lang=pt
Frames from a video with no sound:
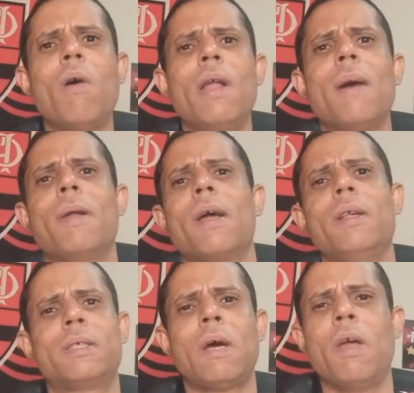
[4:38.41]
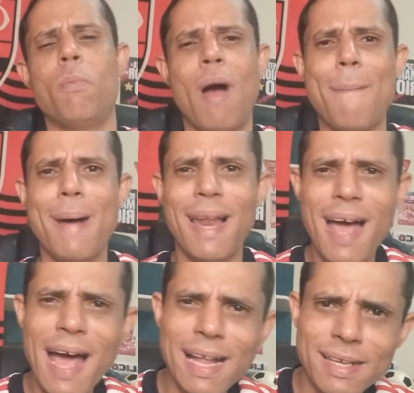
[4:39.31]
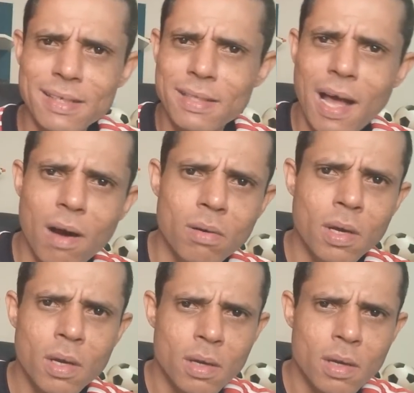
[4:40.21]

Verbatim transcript: lembra que ele saiu para uma balada e tal,